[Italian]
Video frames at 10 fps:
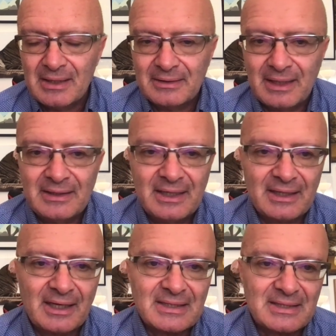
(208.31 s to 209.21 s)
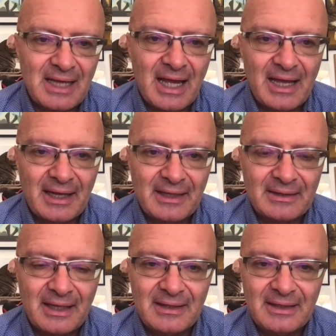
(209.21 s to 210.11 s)
tende a ingrassare,
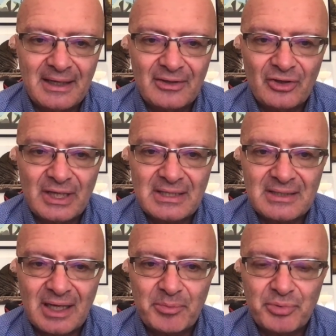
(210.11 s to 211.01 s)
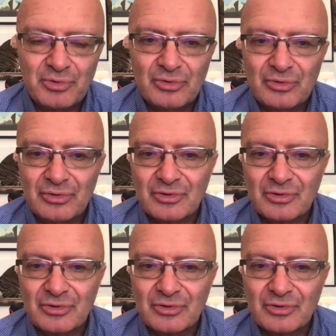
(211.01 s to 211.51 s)
tende a non essere più